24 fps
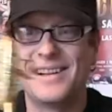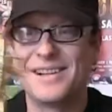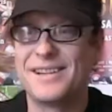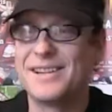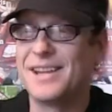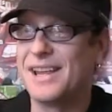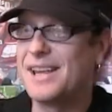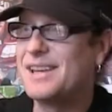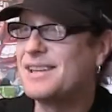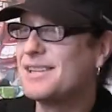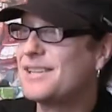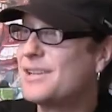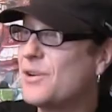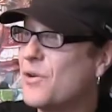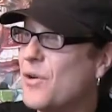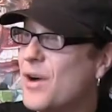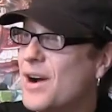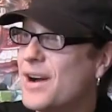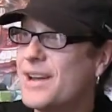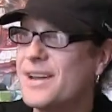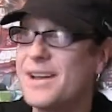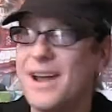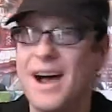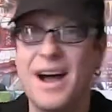das ist die
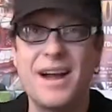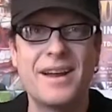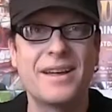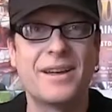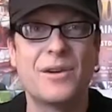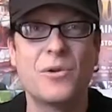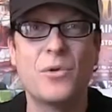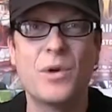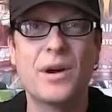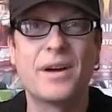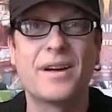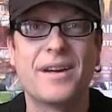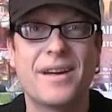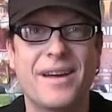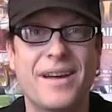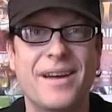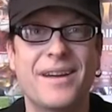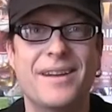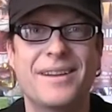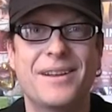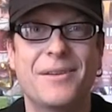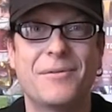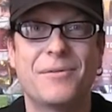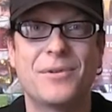originale
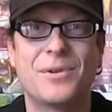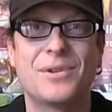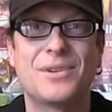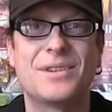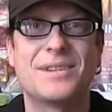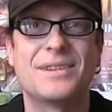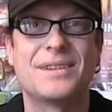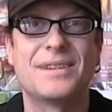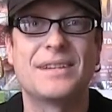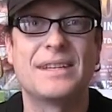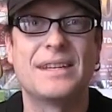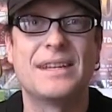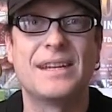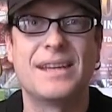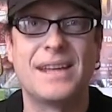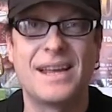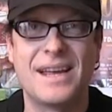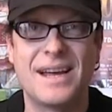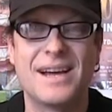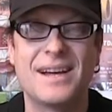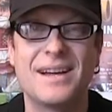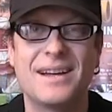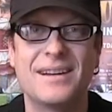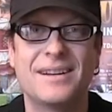Gurke, die was
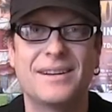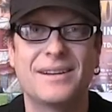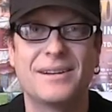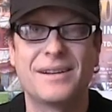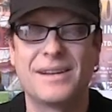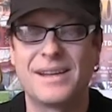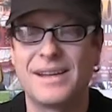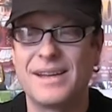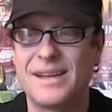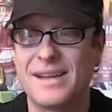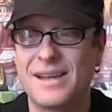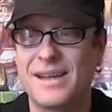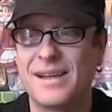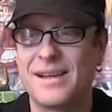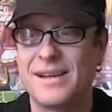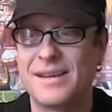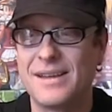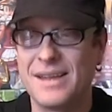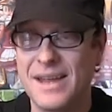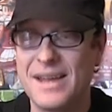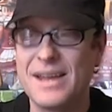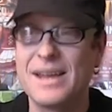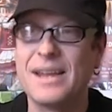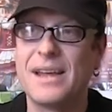
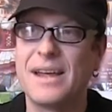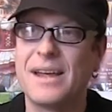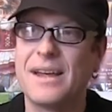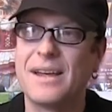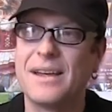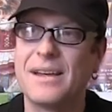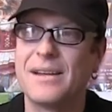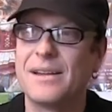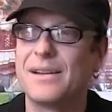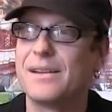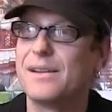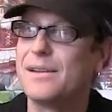derjenige,